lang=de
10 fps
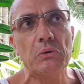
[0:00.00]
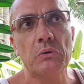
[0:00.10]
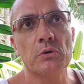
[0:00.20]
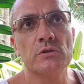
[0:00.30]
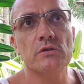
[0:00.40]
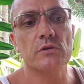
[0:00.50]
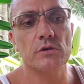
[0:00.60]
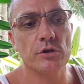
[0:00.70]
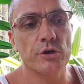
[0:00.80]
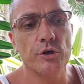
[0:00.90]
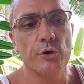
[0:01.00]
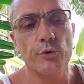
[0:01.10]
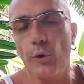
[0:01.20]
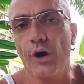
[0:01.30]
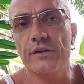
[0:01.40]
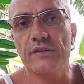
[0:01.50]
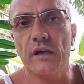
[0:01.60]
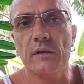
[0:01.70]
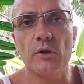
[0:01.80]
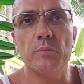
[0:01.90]
Und äh, ja,
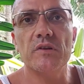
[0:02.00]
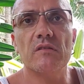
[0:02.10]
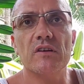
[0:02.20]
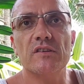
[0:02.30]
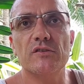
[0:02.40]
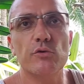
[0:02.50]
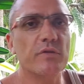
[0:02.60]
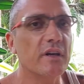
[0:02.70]
sage ich mal ein bisschen was dazu.